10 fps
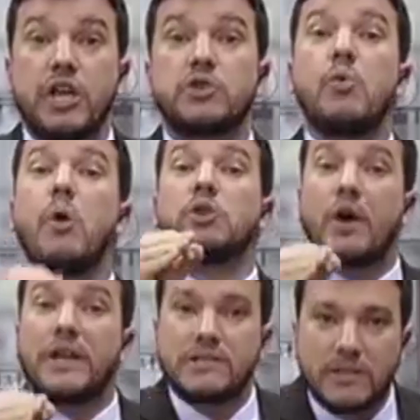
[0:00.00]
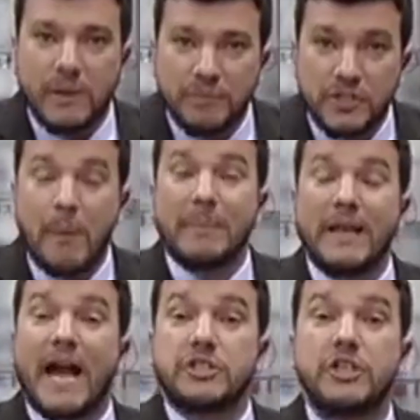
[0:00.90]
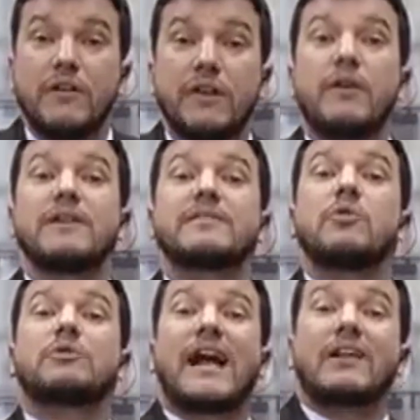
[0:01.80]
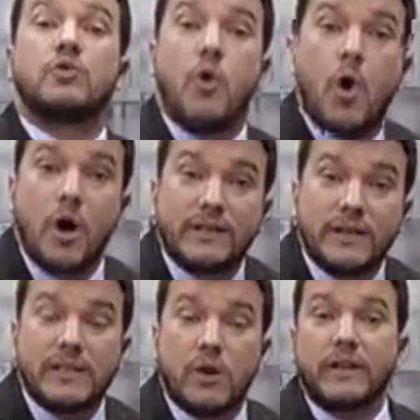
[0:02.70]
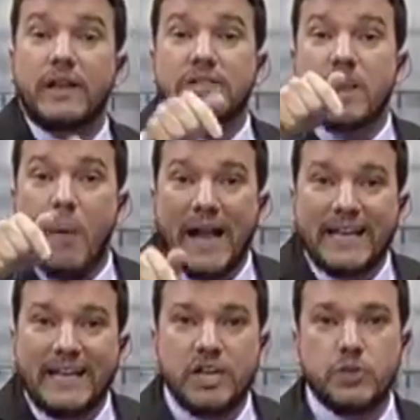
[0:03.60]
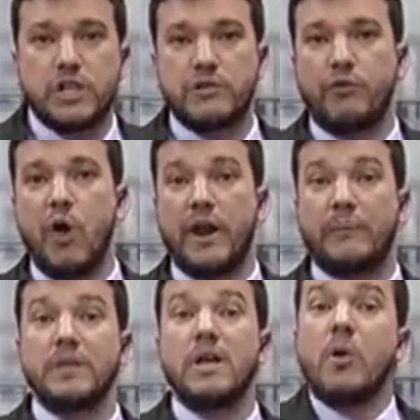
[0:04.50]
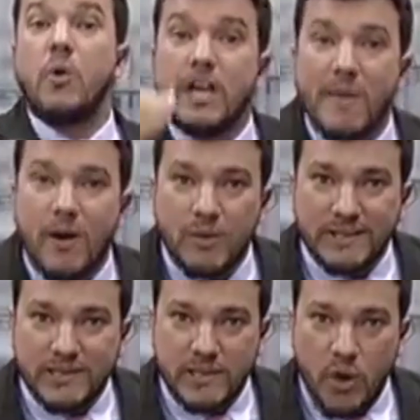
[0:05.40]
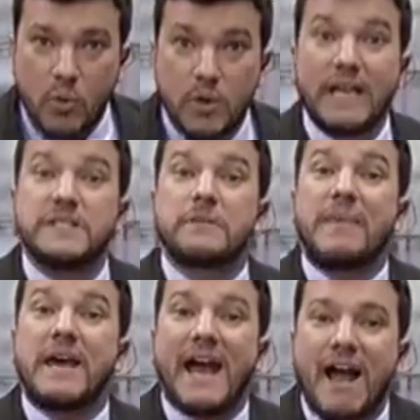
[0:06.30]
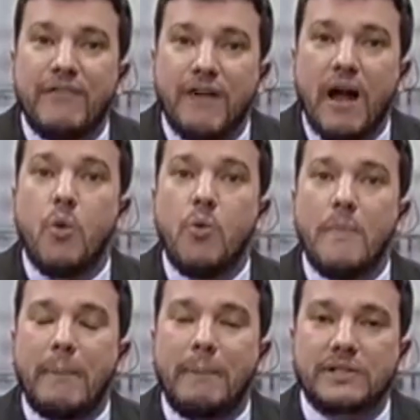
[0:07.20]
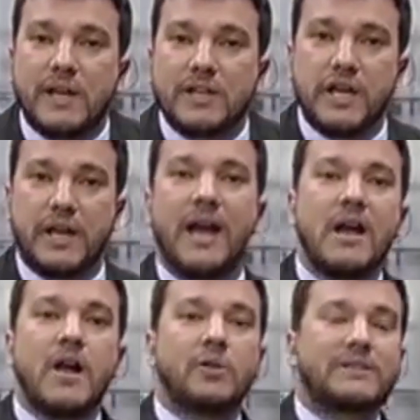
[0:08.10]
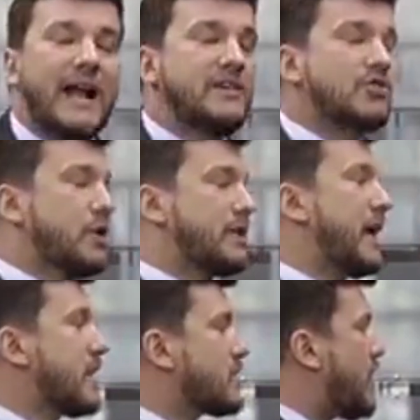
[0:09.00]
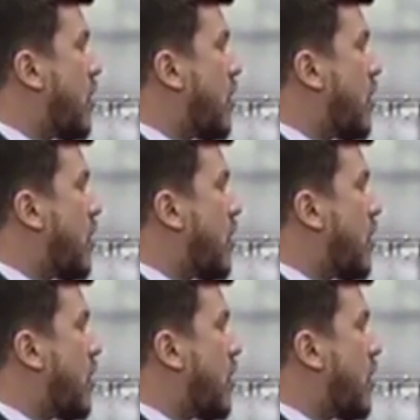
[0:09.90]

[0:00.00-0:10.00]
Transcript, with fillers: gente, um motorista de aplicativo ele foi assaltado ontem, isso aconteceu aqui em Juiz de Fora. O crime aconteceu quando ele esperava uma passageira. O Thales Rodrigues vai